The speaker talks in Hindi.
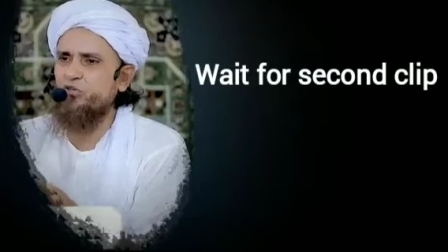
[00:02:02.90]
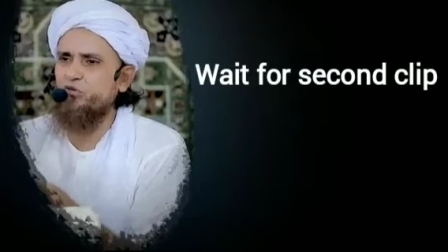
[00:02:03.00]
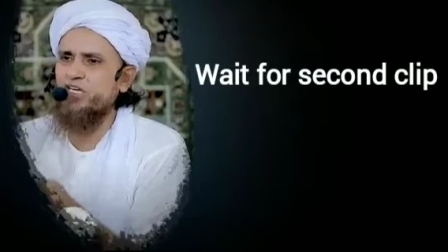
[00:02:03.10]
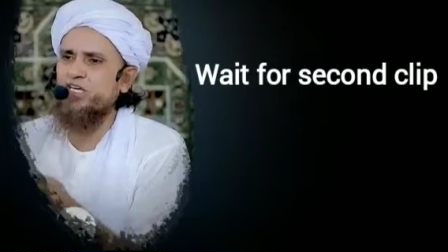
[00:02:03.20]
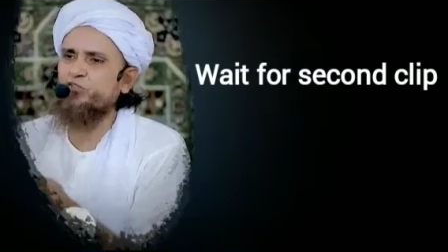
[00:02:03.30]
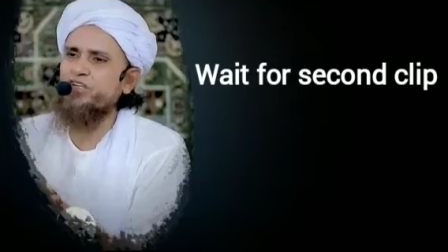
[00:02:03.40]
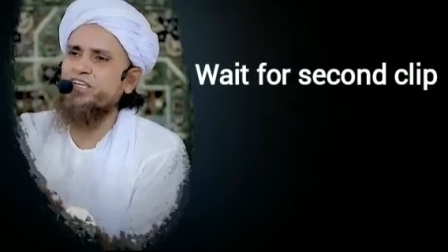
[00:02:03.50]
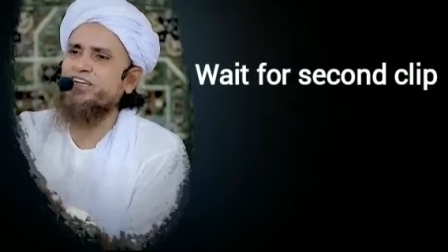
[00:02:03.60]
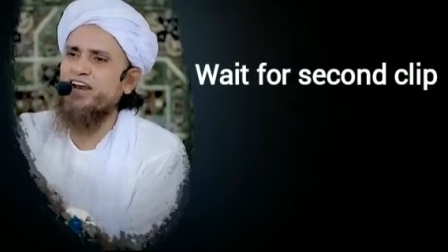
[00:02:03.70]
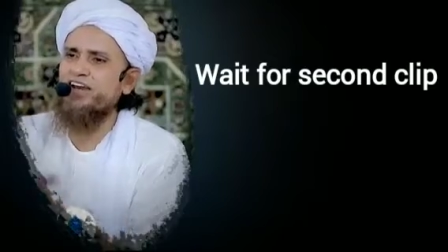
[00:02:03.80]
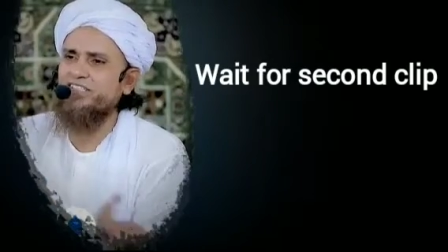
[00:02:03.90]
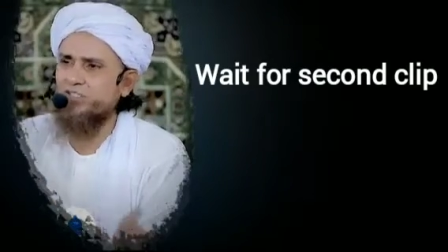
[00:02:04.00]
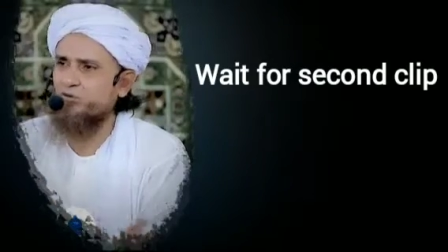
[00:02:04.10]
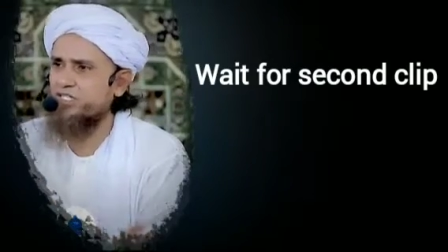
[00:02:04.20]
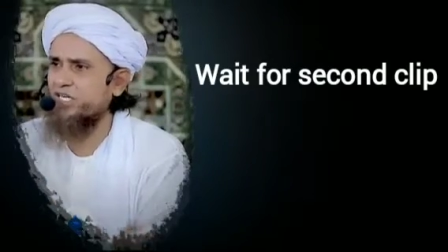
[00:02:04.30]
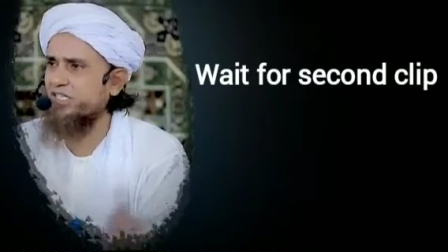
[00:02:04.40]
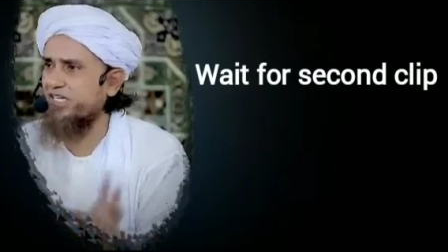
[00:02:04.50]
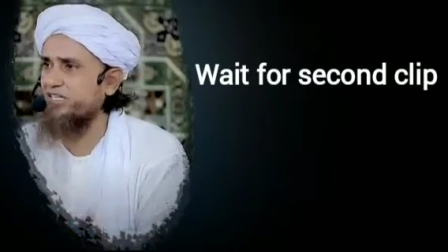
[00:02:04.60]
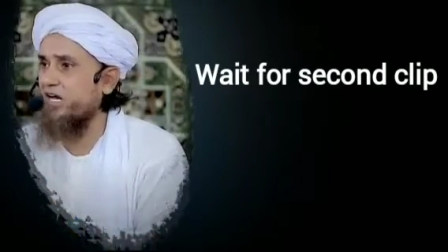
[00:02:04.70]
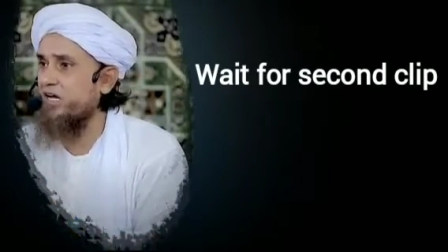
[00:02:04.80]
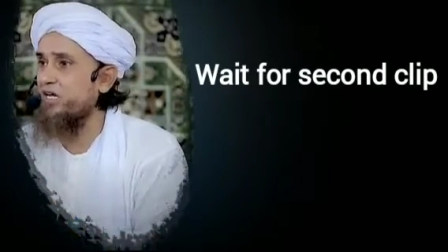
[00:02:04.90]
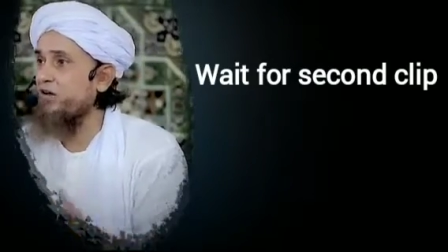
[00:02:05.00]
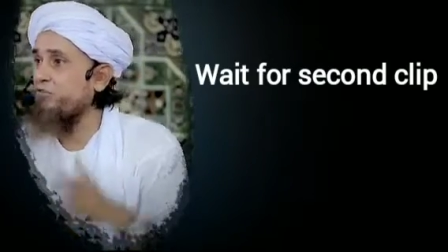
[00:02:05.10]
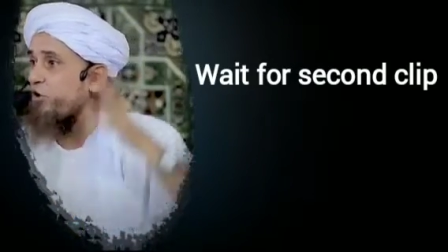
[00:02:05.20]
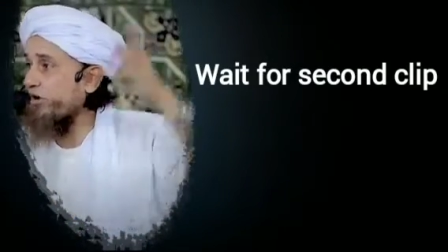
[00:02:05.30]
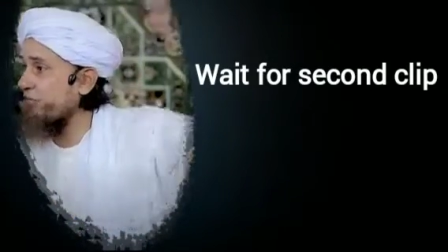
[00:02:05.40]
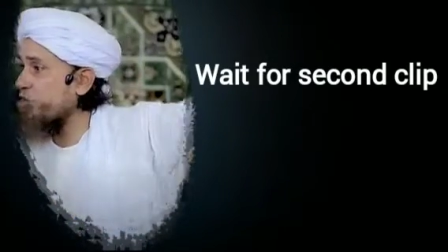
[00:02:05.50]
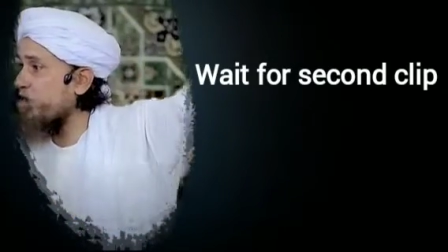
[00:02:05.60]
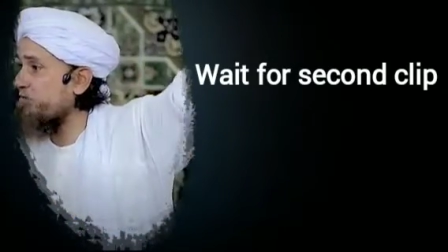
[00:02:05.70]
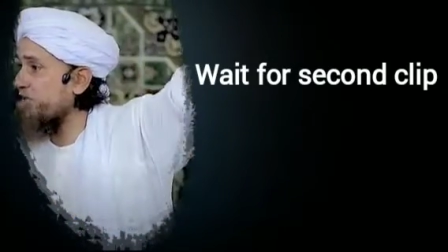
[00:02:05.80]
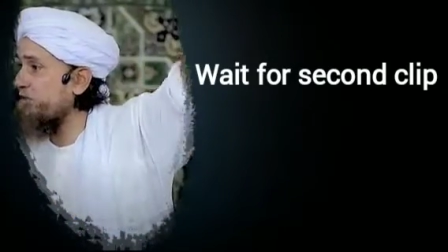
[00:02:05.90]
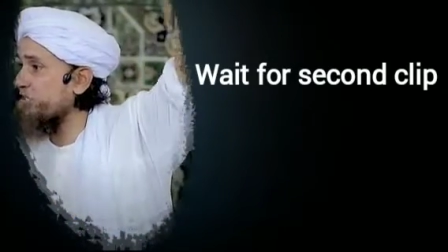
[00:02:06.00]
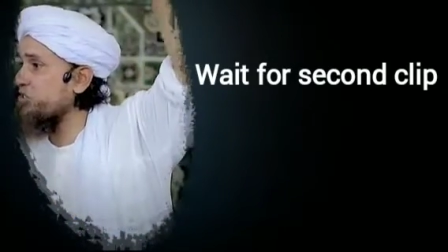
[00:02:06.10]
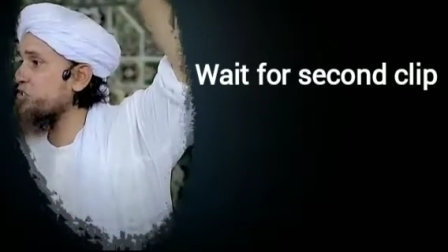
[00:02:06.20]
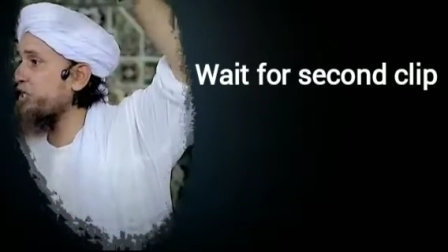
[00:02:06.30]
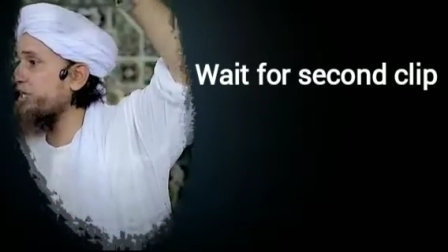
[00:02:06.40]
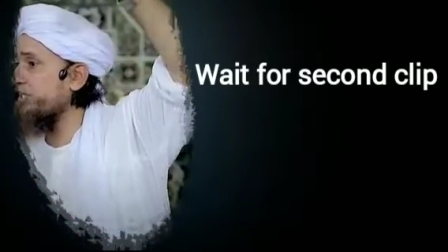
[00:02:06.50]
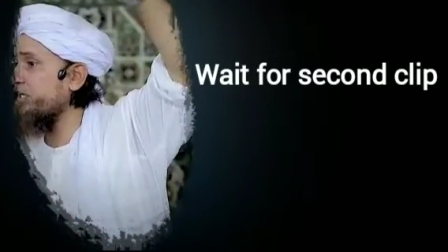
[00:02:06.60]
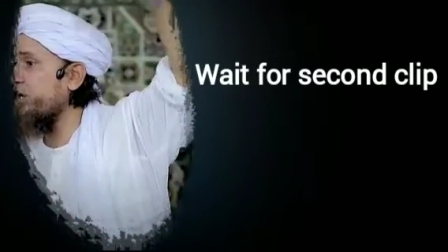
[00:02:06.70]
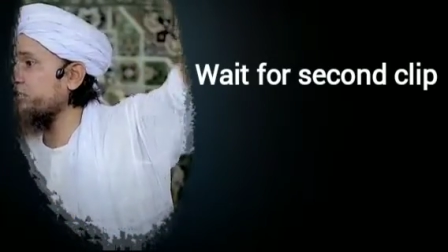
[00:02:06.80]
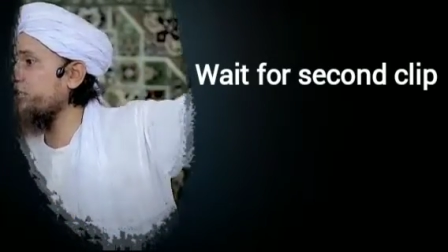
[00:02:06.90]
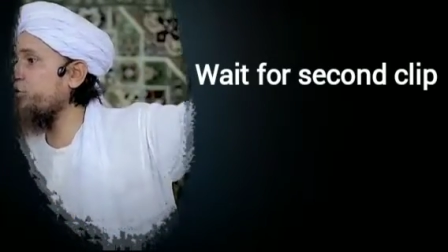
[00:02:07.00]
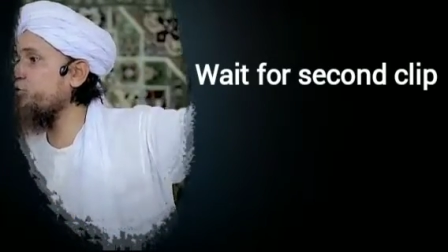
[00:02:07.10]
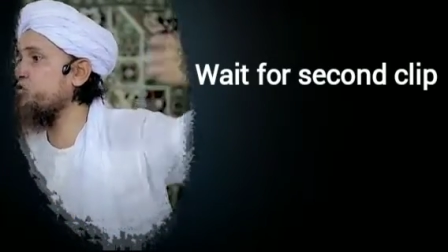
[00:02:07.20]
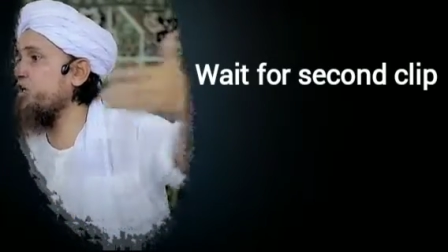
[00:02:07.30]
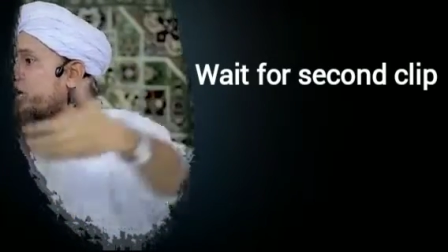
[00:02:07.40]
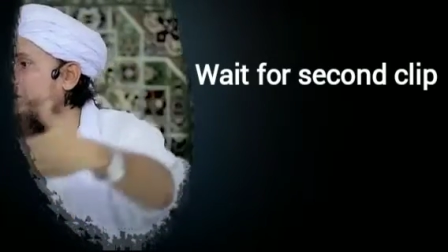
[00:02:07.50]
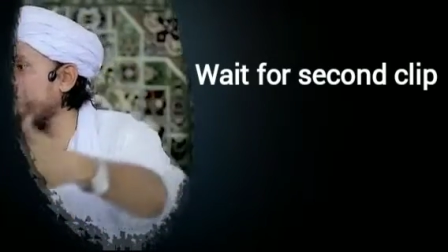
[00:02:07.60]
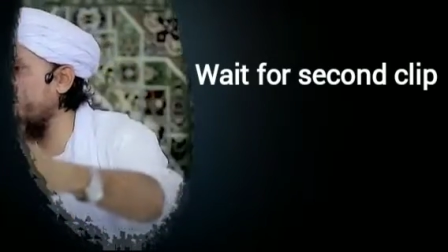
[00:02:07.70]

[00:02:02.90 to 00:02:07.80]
ने यूं किया तो हज़रत कर लेते तो अच्छा था इतना फौरन मुकाबले में किसी सेठ का दिखा दिया देखो उससे गले